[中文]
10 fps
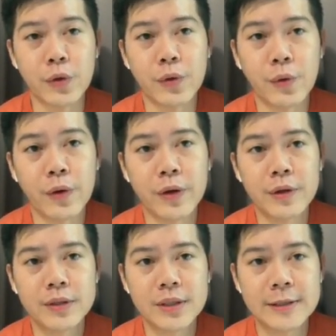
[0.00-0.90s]
会
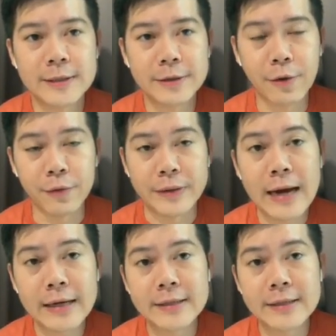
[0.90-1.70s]
是有压力，